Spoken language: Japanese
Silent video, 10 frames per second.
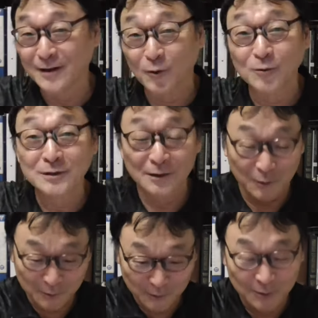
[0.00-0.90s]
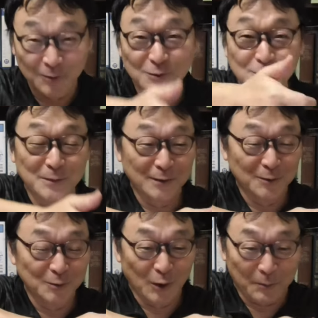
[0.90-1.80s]
て、女の子の方の車
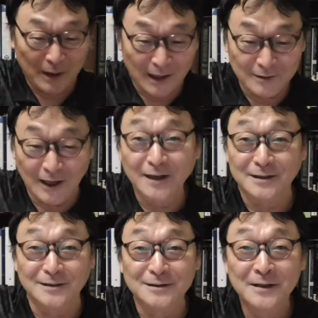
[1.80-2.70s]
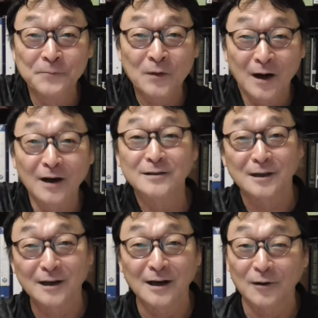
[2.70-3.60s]
のドアパカッと開けたん開け
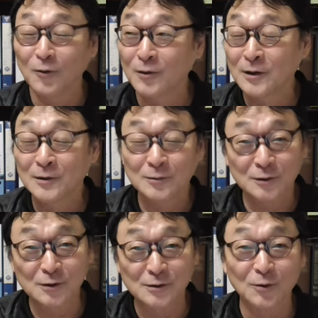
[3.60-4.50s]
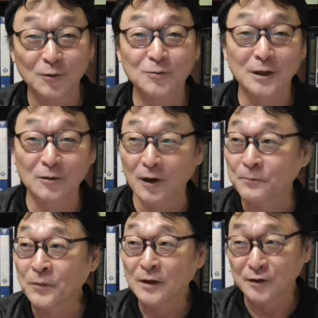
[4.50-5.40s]
たら、次にその女の子が、
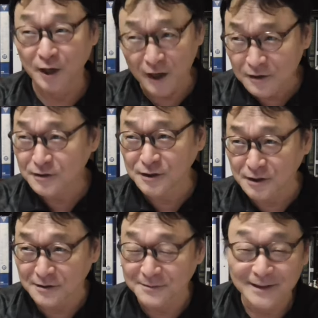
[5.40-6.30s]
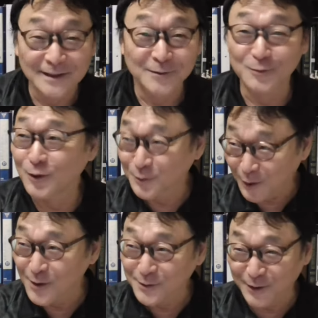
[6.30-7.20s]
ケンジな、
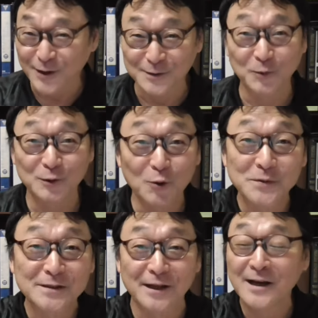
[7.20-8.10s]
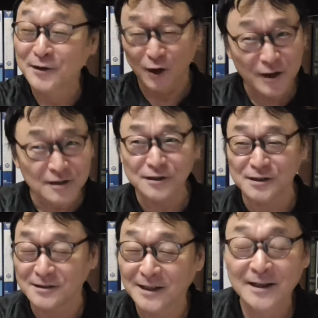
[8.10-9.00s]
なんやねん、ケンジ、もう呼び捨て、
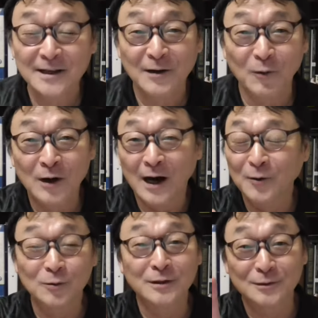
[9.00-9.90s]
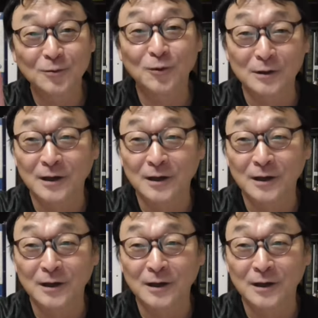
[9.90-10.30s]
ケンジあ、ほんで、その会